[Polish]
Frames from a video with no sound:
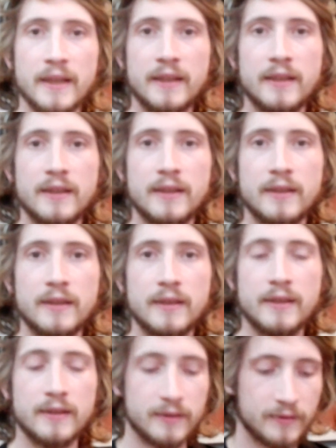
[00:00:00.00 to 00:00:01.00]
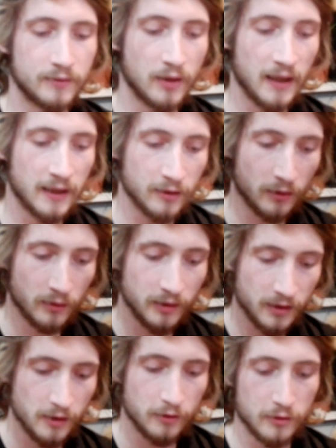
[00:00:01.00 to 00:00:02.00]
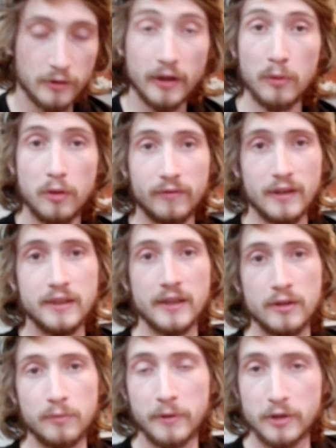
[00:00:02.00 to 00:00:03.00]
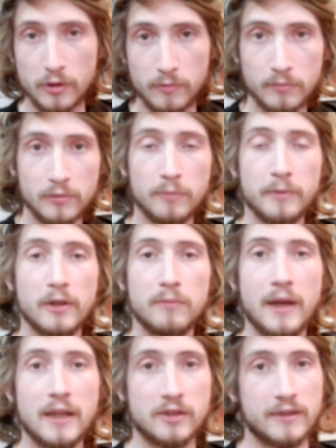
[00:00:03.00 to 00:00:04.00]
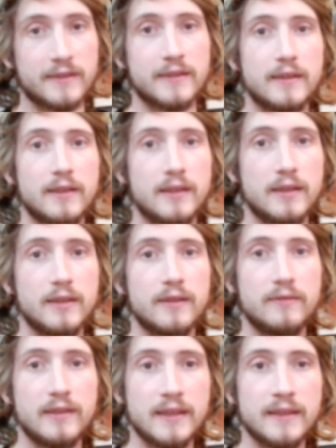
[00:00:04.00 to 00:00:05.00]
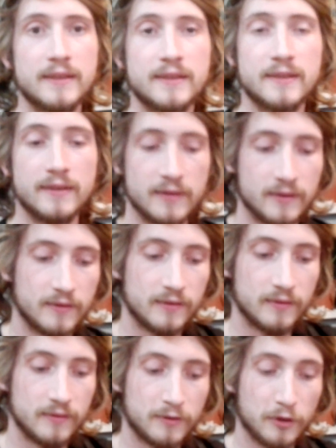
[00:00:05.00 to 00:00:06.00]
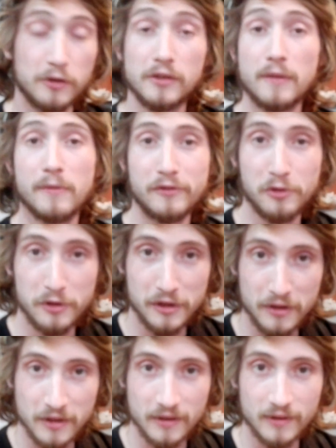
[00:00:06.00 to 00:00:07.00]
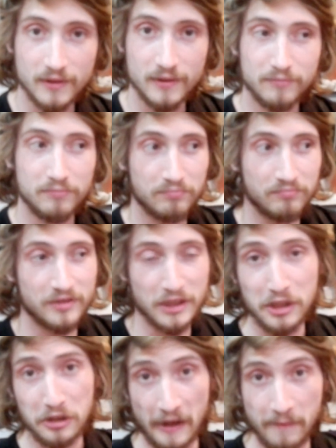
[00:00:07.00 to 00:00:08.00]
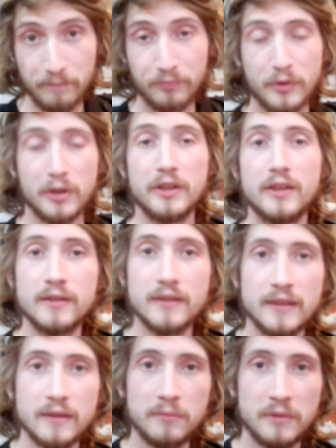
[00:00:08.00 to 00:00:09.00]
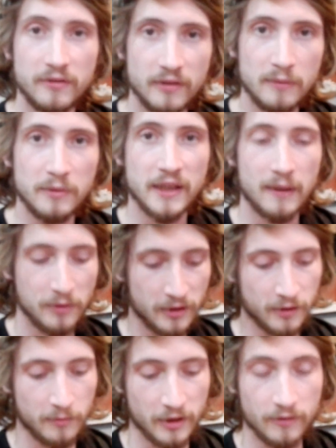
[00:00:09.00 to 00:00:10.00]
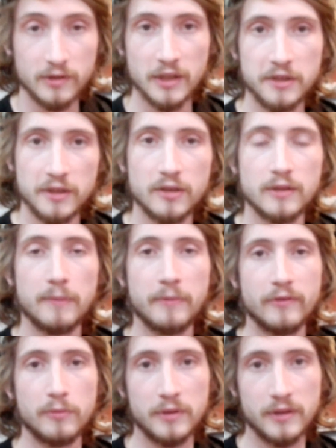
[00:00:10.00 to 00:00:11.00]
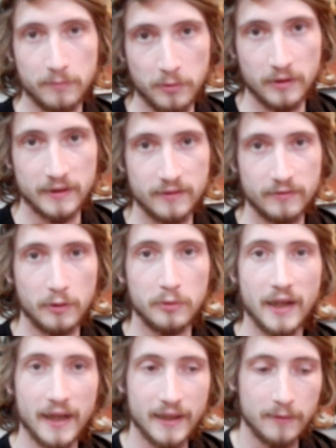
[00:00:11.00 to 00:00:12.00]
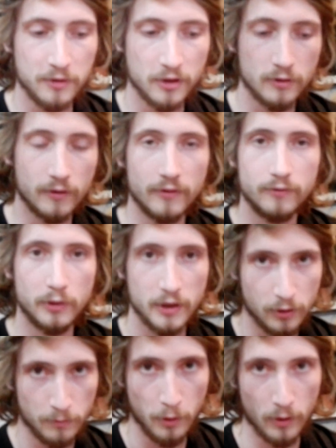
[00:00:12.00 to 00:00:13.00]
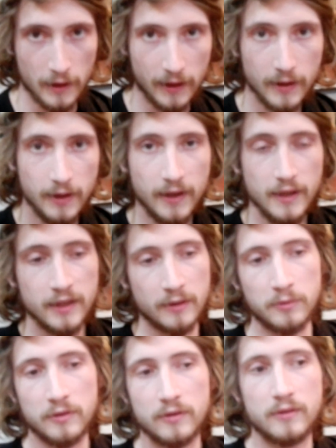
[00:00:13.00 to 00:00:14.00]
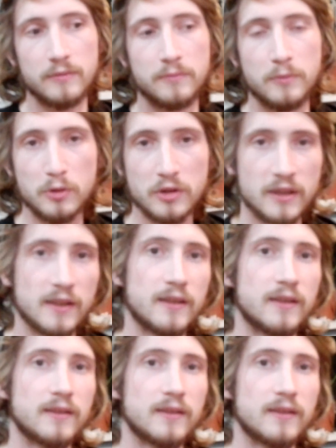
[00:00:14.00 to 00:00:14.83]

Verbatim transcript: E, no ale to jeśli chodzi o kiełkowanie i dopiero, dopiero marzec, więc coś trzeba wrzucić wcześniej. No i tymi filmikami, co będą wcześniej, to na pewno będę pokazywał, jak ja przygotowywuję to pole, bo muszę